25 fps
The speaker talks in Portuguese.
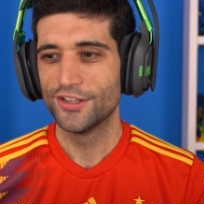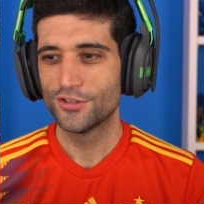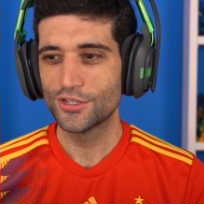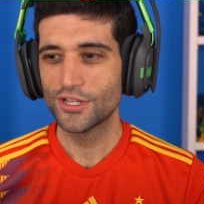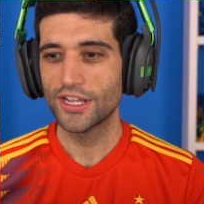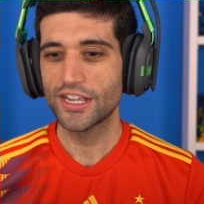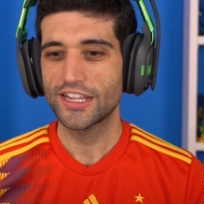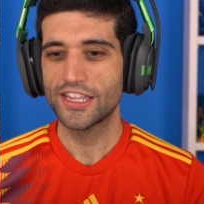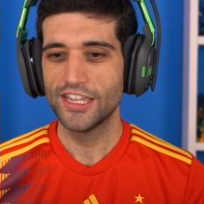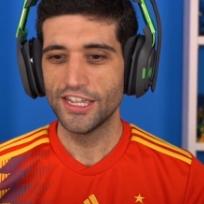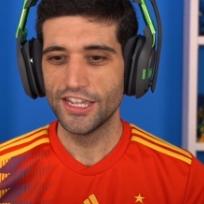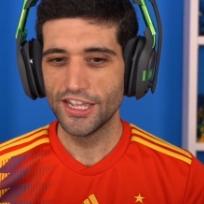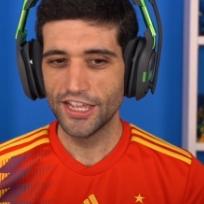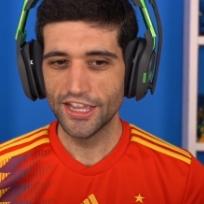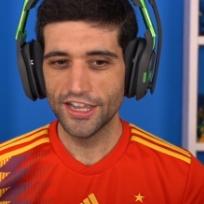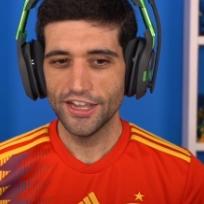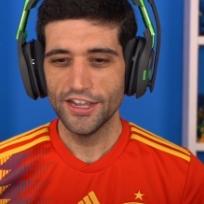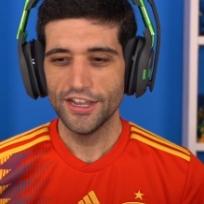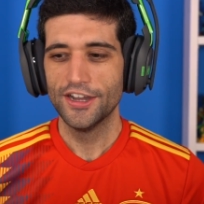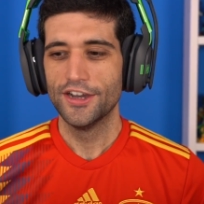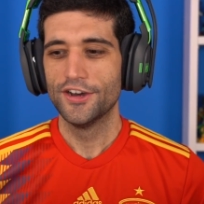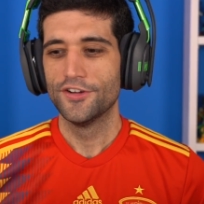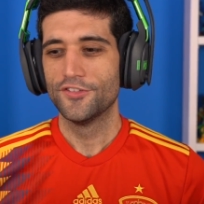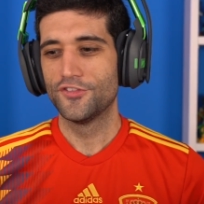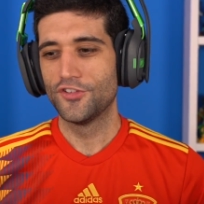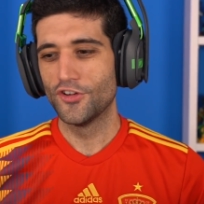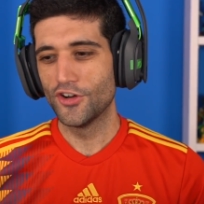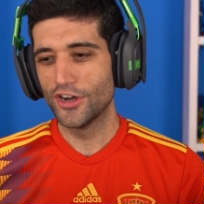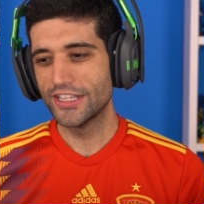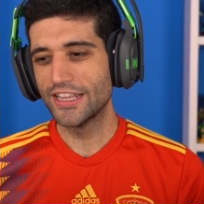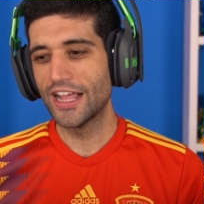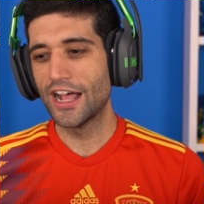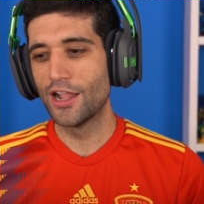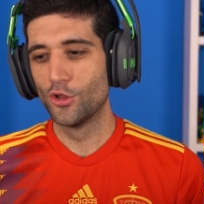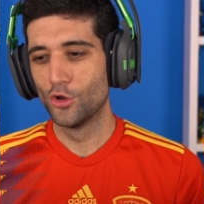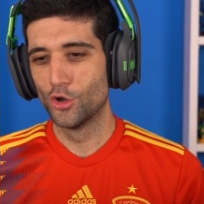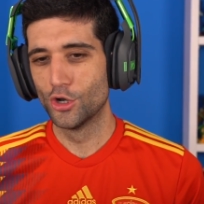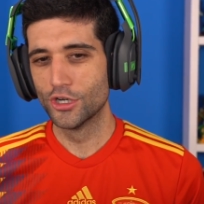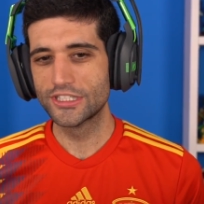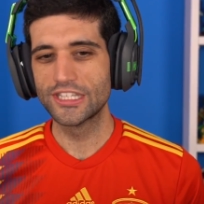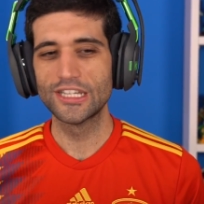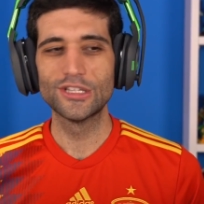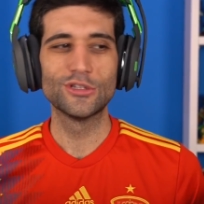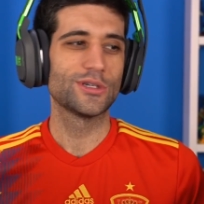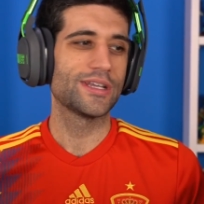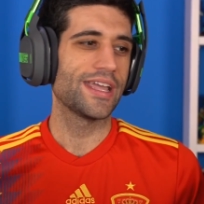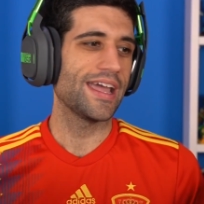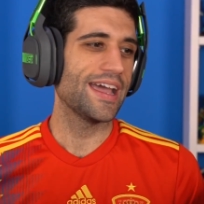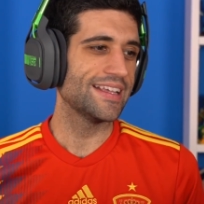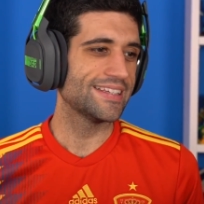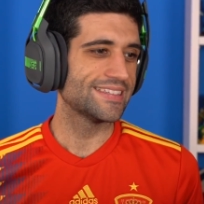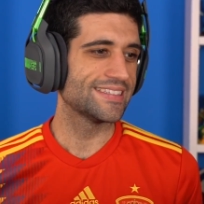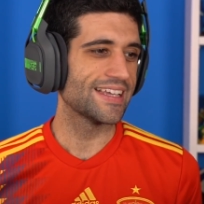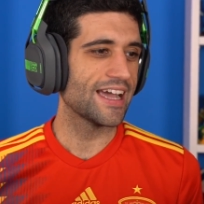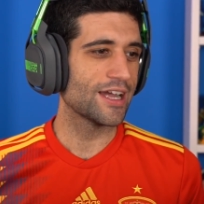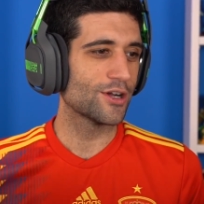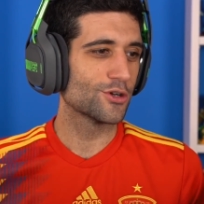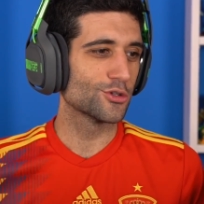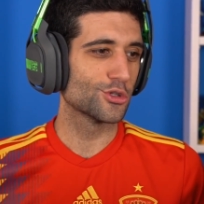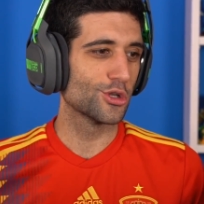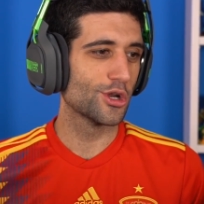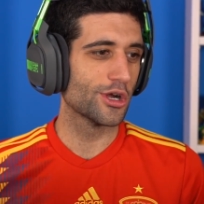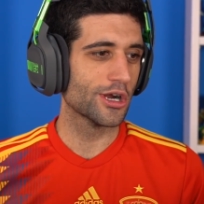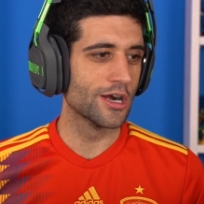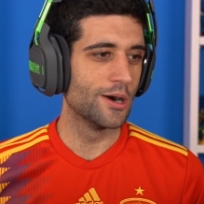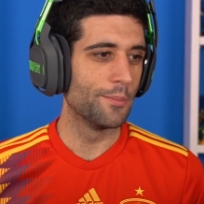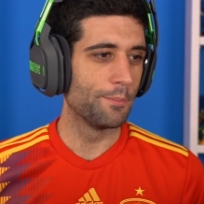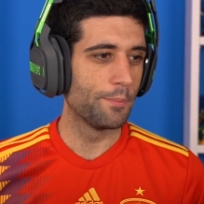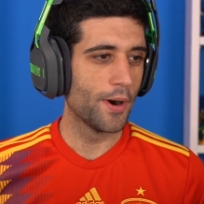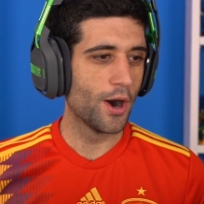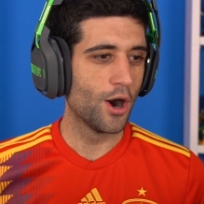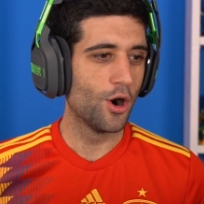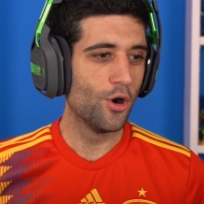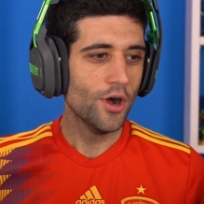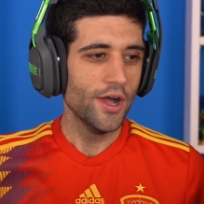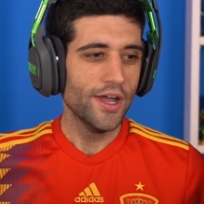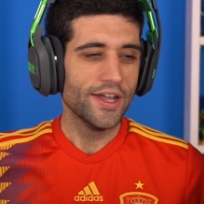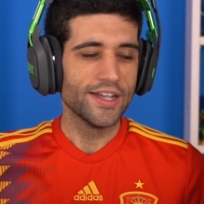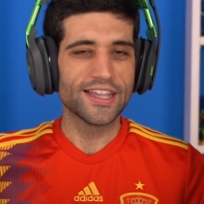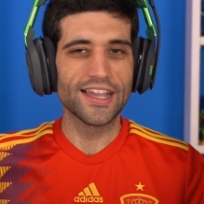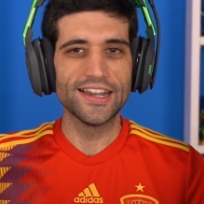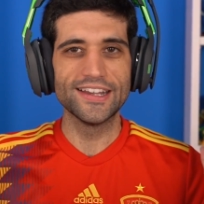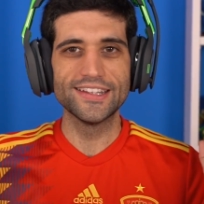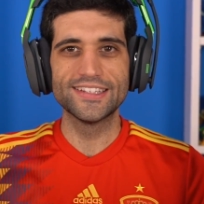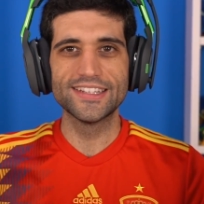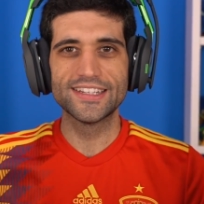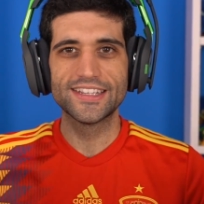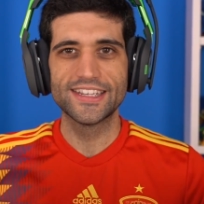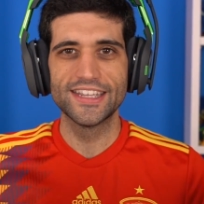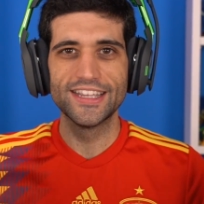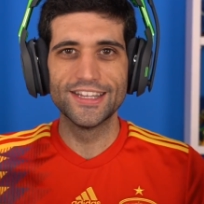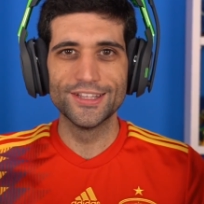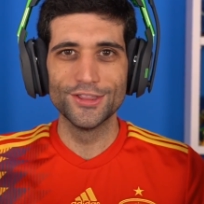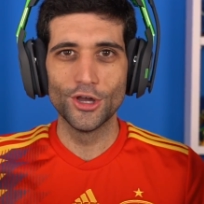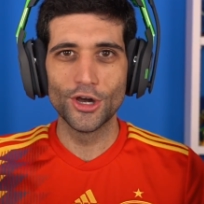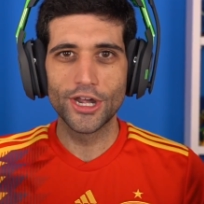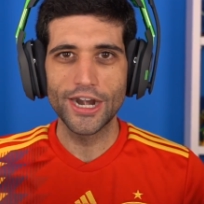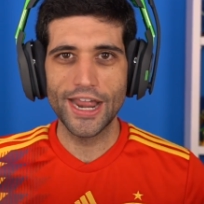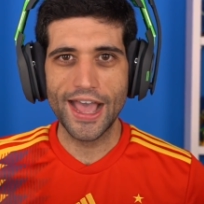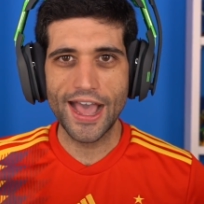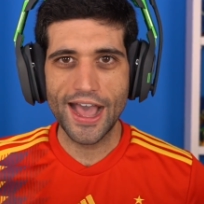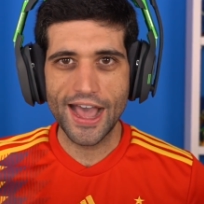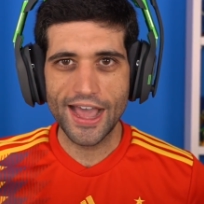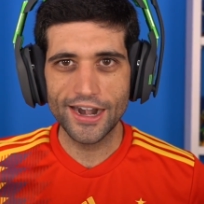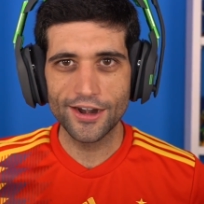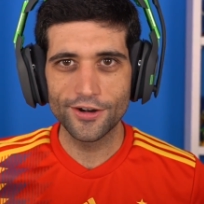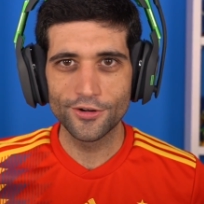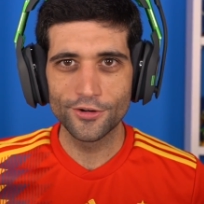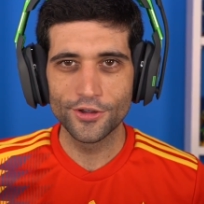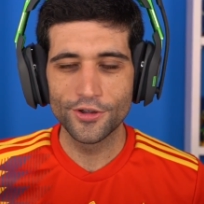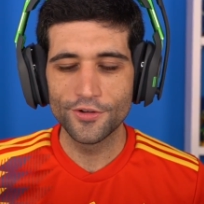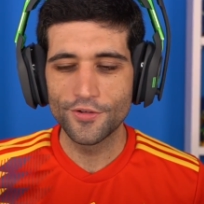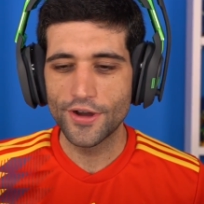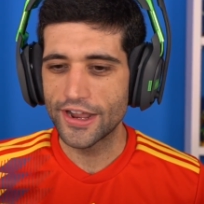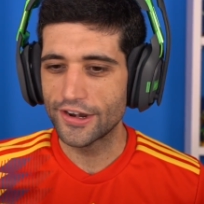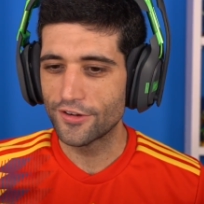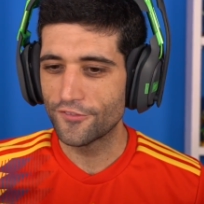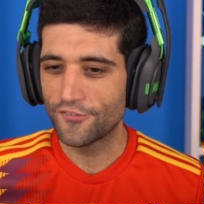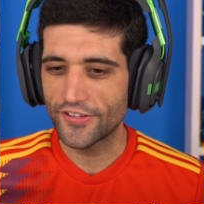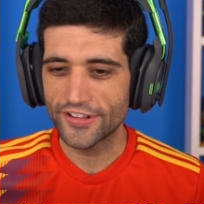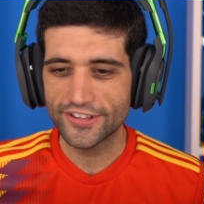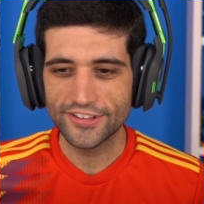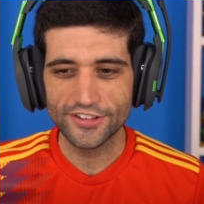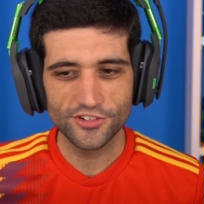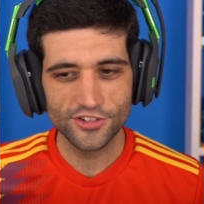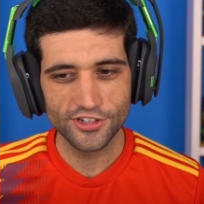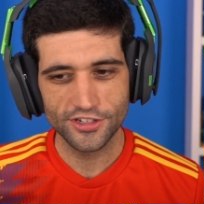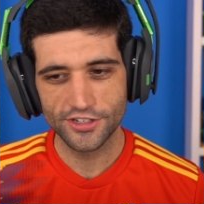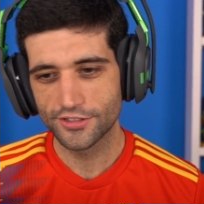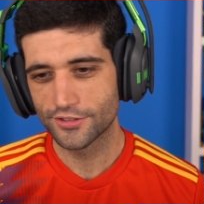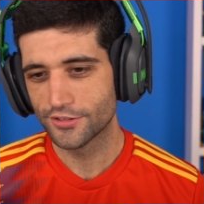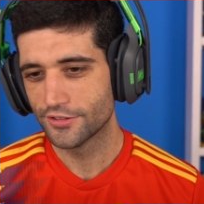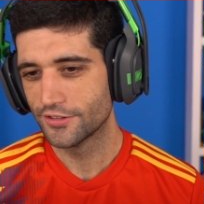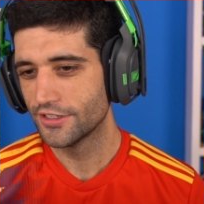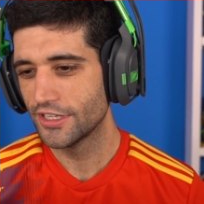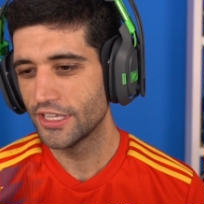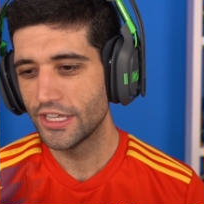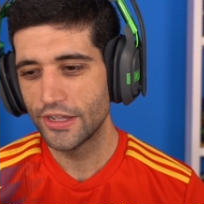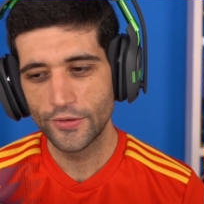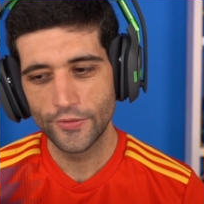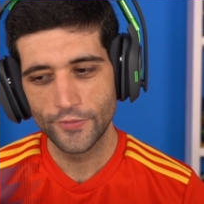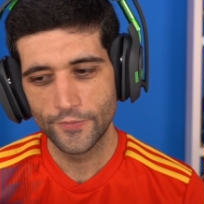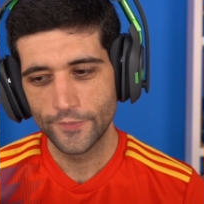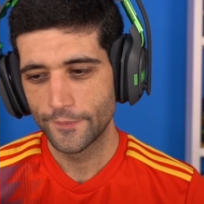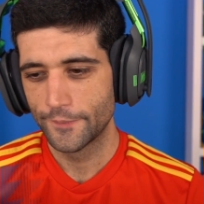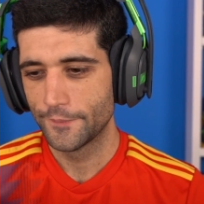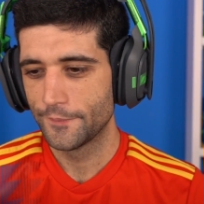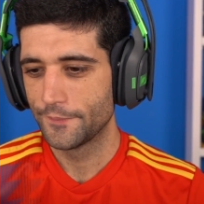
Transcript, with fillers: Isso aqui foi da luta do QSI contra o Logan Paul, que eles ignoraram no Rewind. Não faz sentido nenhum.